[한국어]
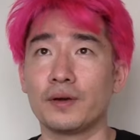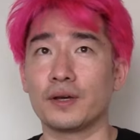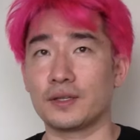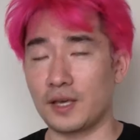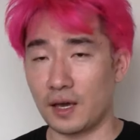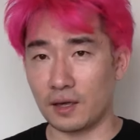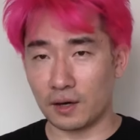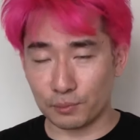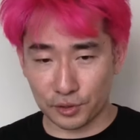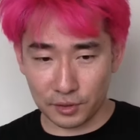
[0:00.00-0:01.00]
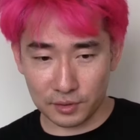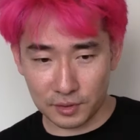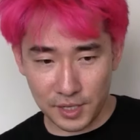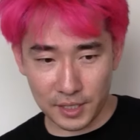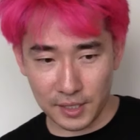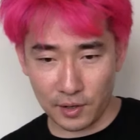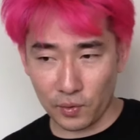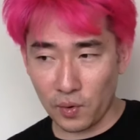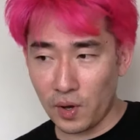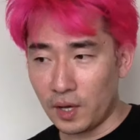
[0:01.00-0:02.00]
그러니까 내 컴퓨터에서
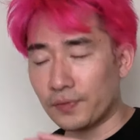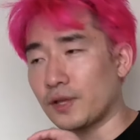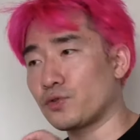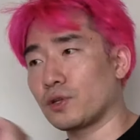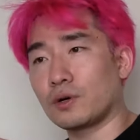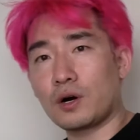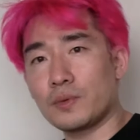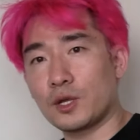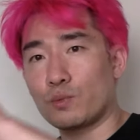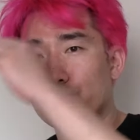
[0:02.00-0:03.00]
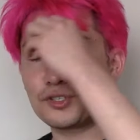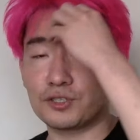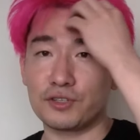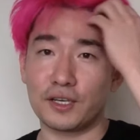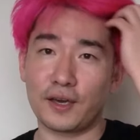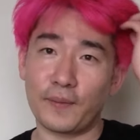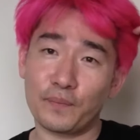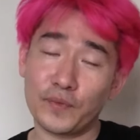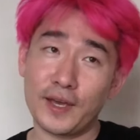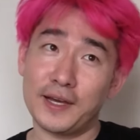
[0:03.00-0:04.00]
체크인하고 딴 쪽에서 커밋하고 푸시할 수 있게.
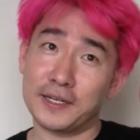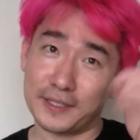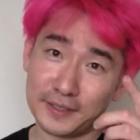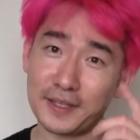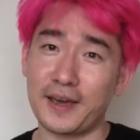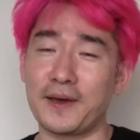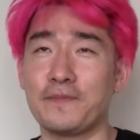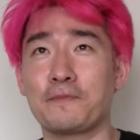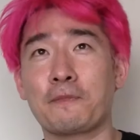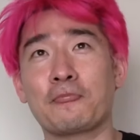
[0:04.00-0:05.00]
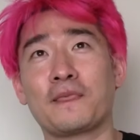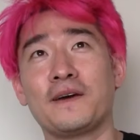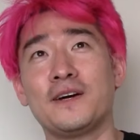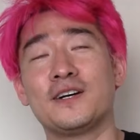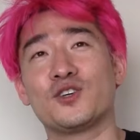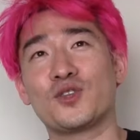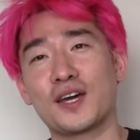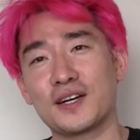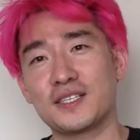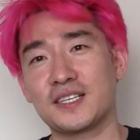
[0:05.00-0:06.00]
근데
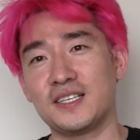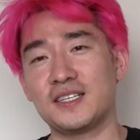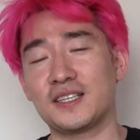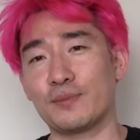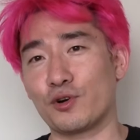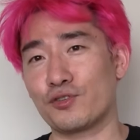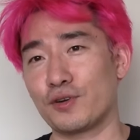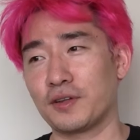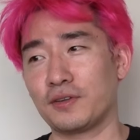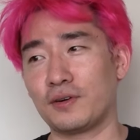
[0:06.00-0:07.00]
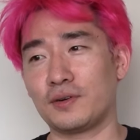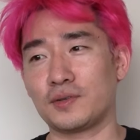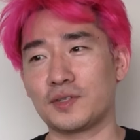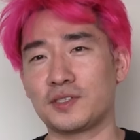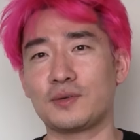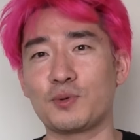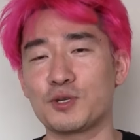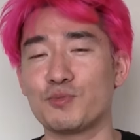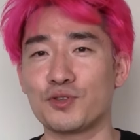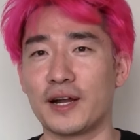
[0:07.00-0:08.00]
여태까지 기시나 머큐리에서
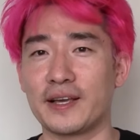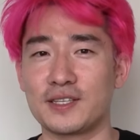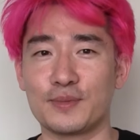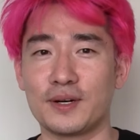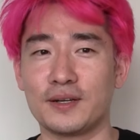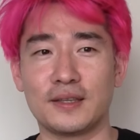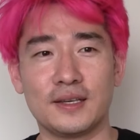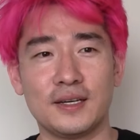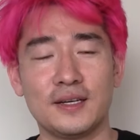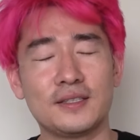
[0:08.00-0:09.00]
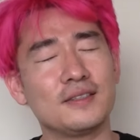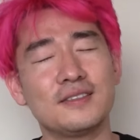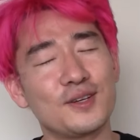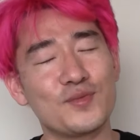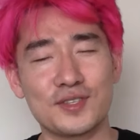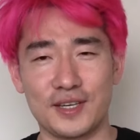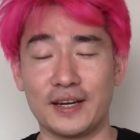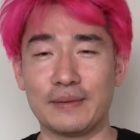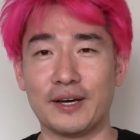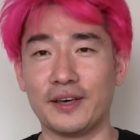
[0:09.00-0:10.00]
써보신 분들 알겠지만 쓸데없는
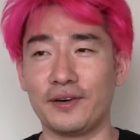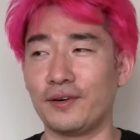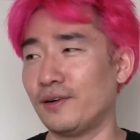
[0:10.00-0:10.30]
제약이 많아요.